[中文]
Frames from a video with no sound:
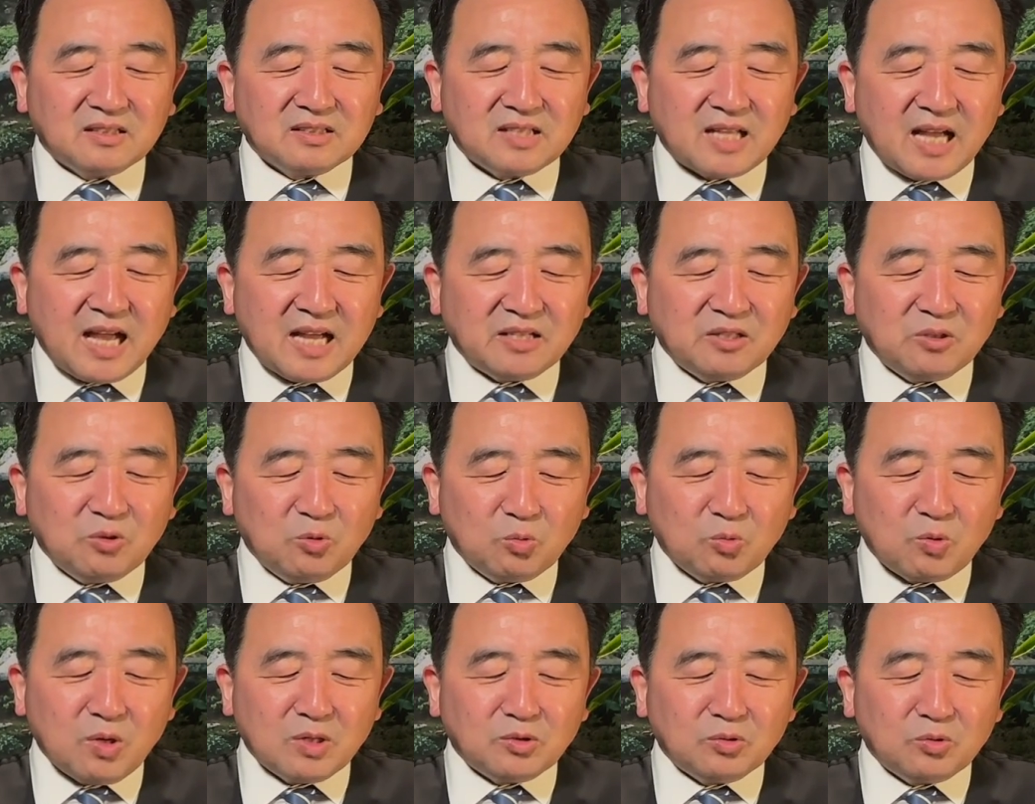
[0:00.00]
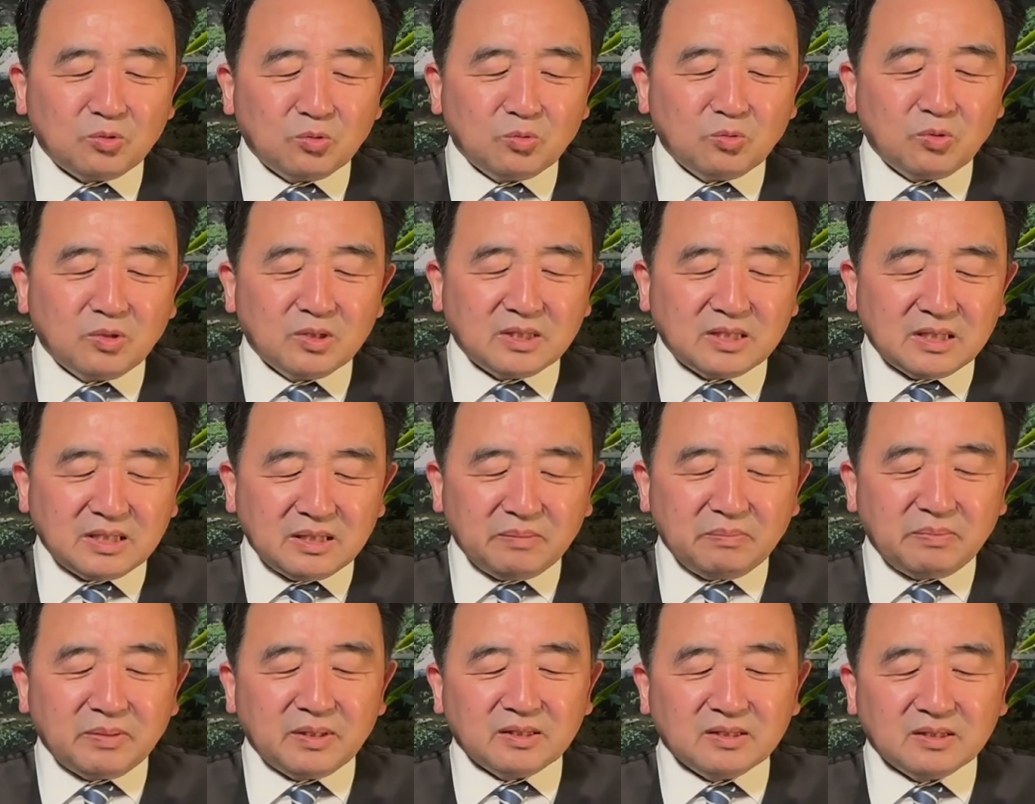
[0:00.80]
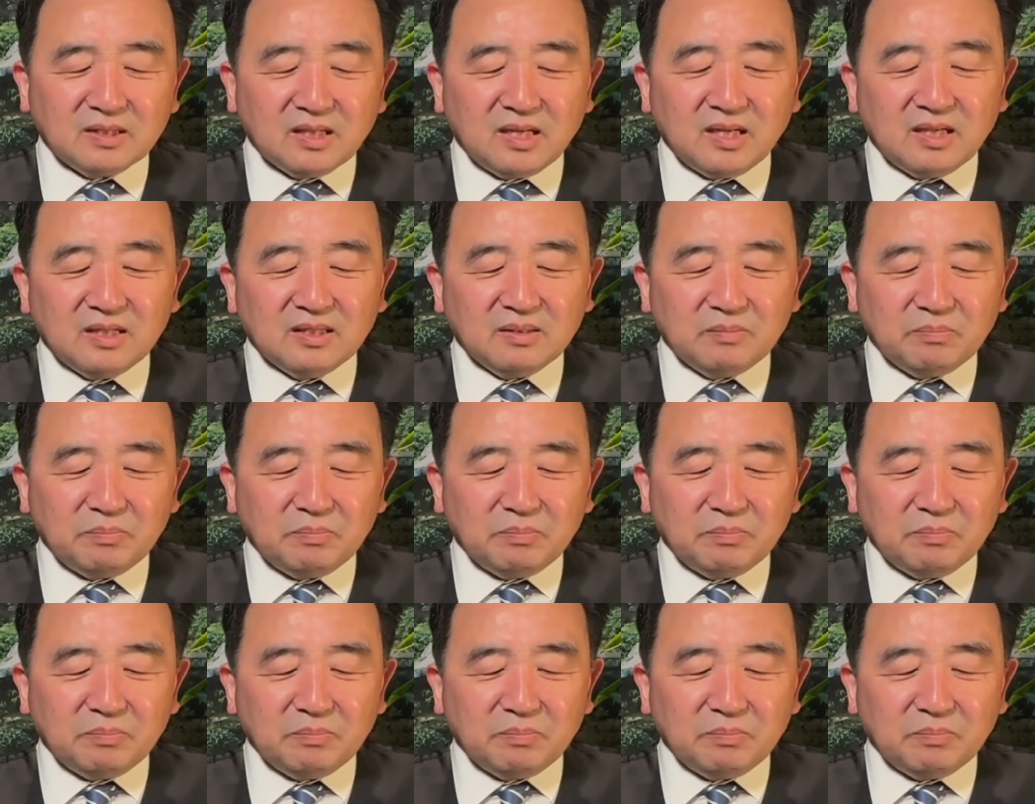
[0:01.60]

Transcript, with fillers: 待有关中国疾病的。